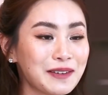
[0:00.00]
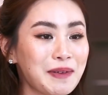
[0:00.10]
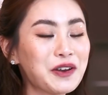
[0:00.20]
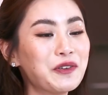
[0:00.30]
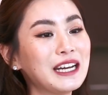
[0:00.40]
ซึ่งเม
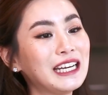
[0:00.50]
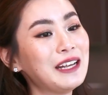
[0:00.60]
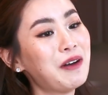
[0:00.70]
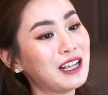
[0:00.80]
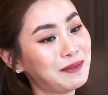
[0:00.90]
นูวันนี้ที่
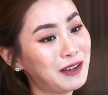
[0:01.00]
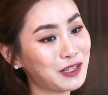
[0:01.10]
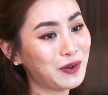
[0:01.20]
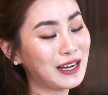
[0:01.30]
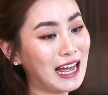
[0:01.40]
หมอจะมาช
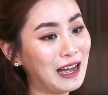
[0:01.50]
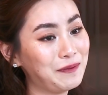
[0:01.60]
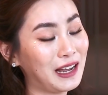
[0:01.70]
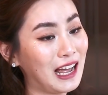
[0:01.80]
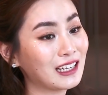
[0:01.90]
วน
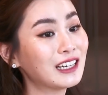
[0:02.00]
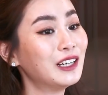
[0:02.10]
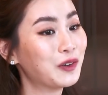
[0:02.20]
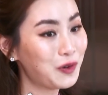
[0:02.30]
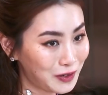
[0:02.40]
ทำนะคะ ก็คือ
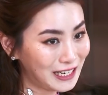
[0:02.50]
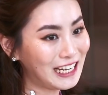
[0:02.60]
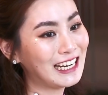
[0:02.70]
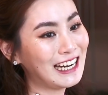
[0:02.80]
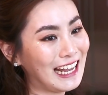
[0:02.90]
คุกกี้
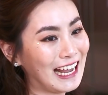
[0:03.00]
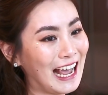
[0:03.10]
นั่นเอง